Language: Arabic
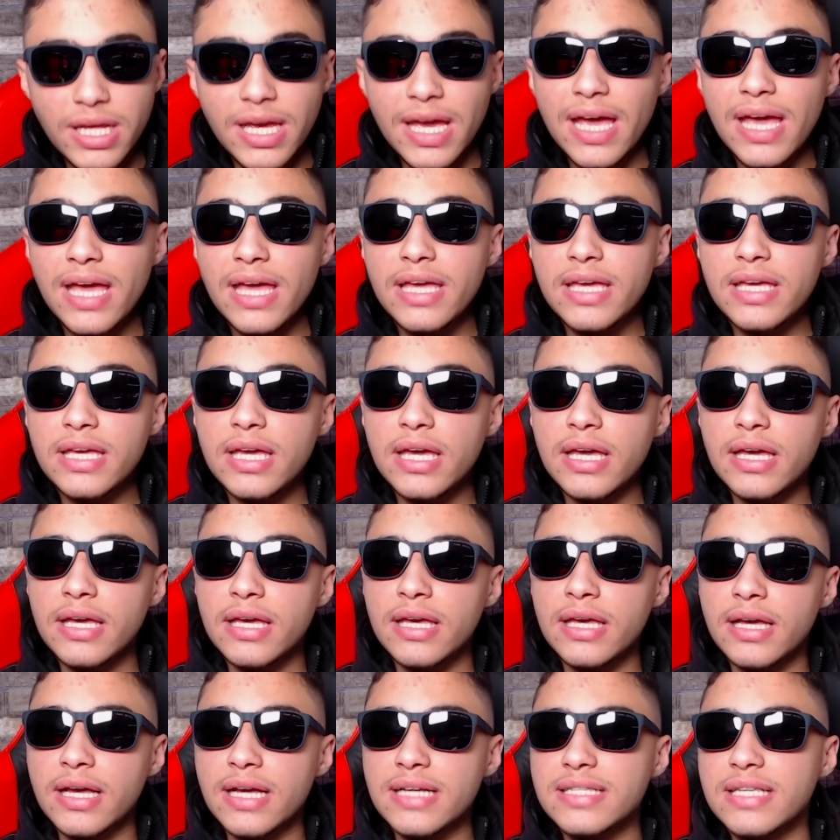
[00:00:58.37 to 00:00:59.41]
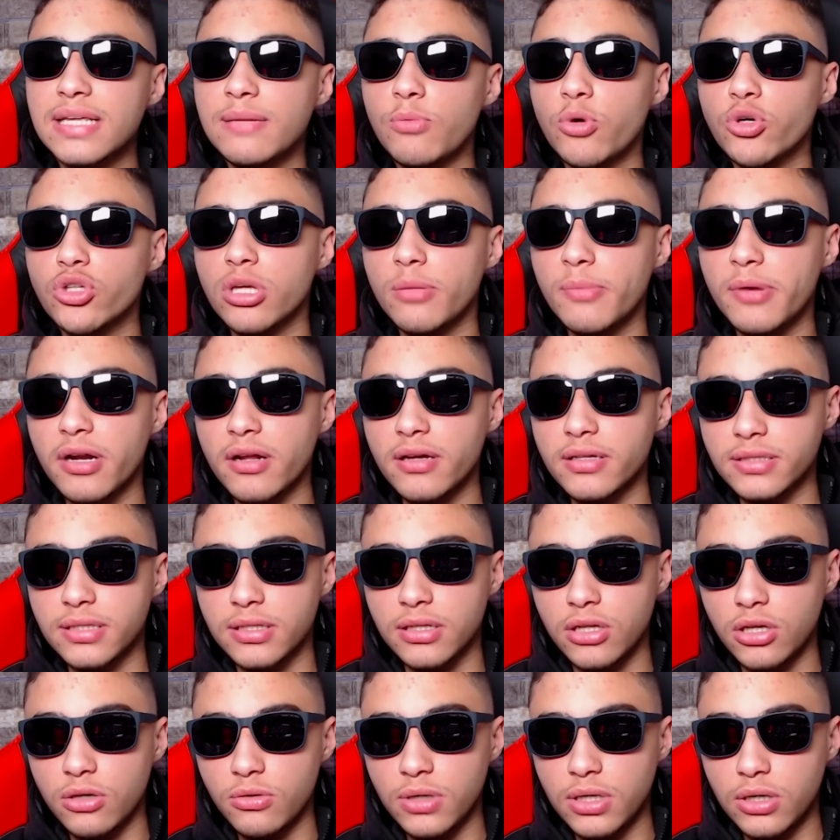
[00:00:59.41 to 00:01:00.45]
ونهائي آه، كاس المؤتمرات
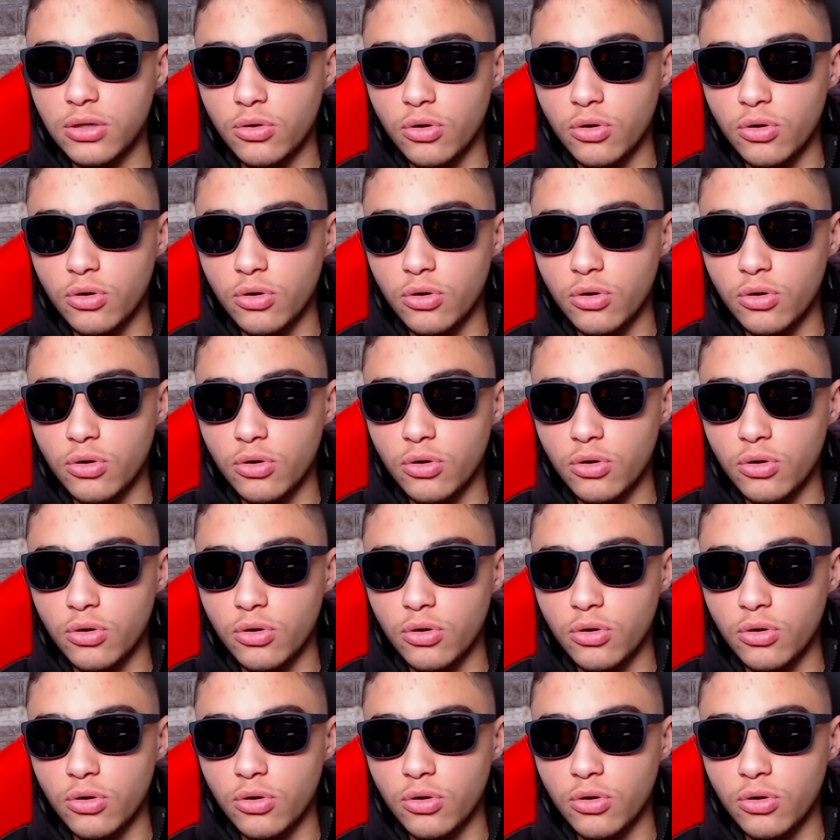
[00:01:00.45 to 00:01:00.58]
اللي هو